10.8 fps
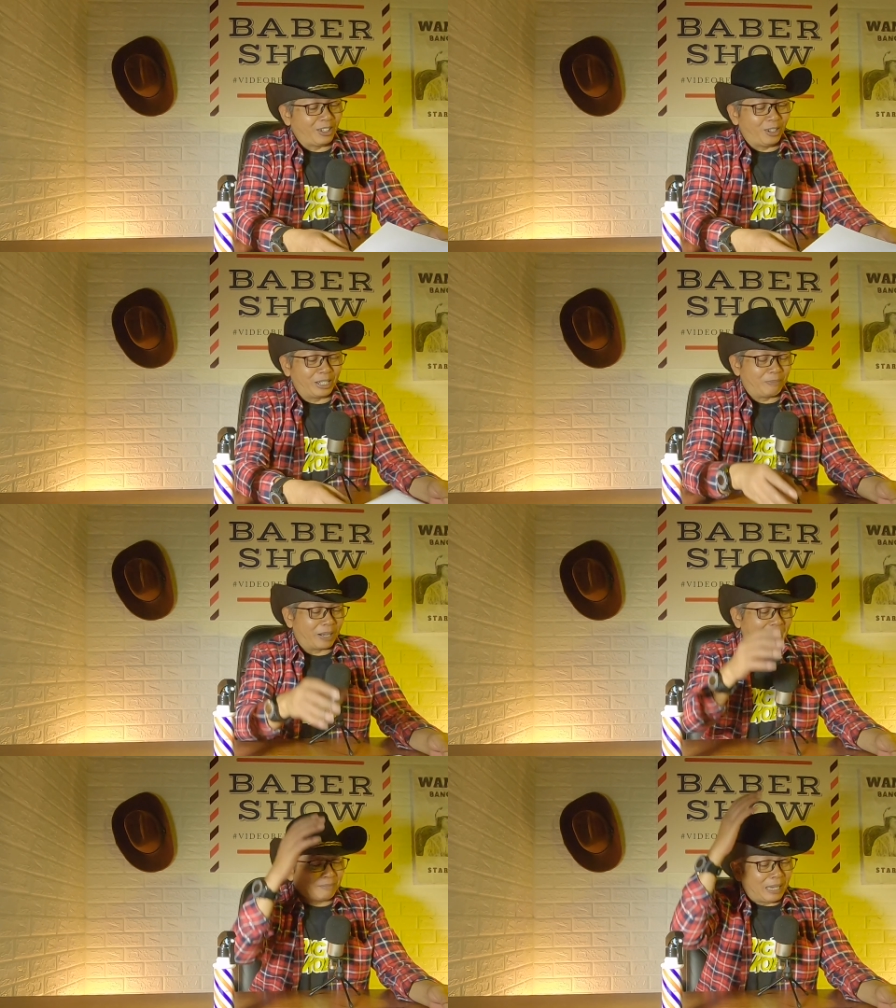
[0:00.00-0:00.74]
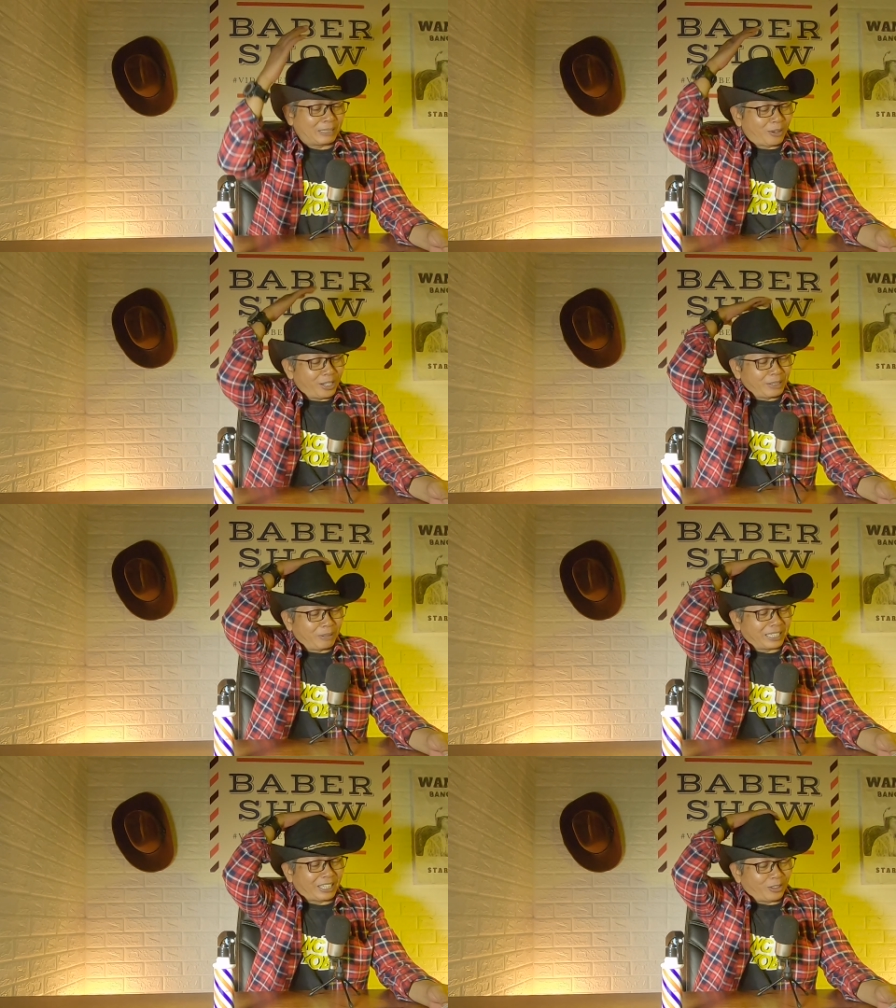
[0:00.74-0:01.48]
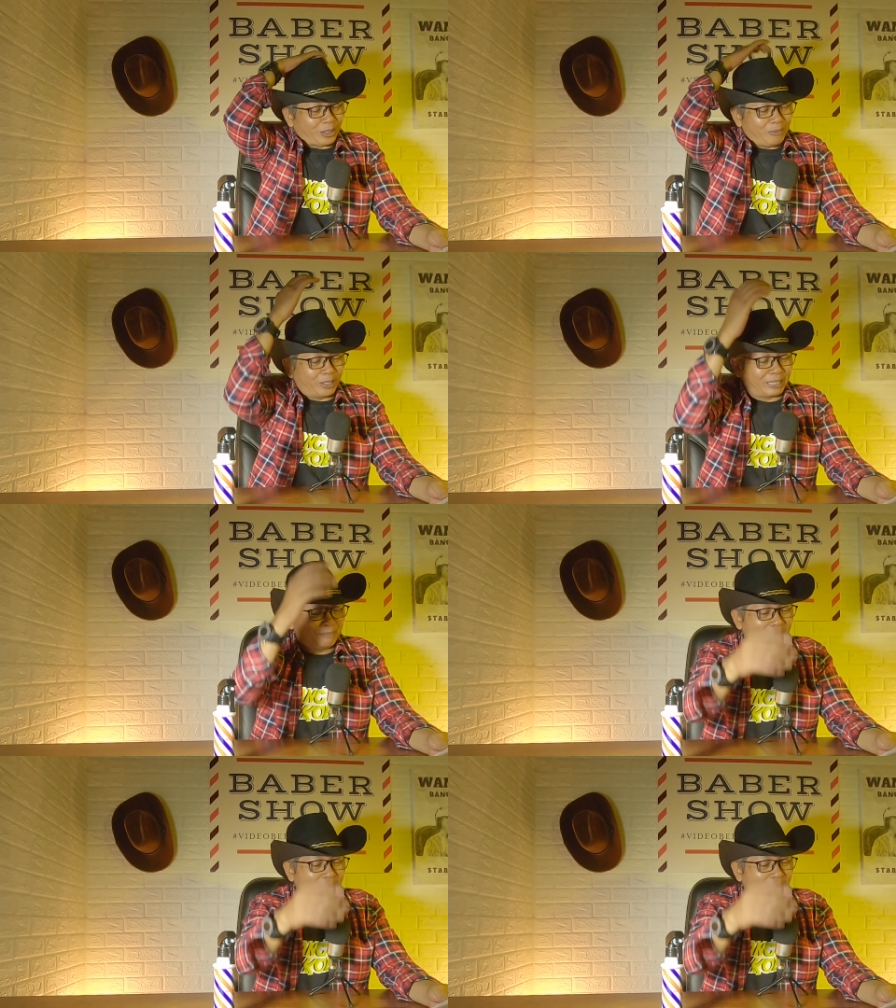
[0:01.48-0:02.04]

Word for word: aduh ini berat mas bro ini berita otomotif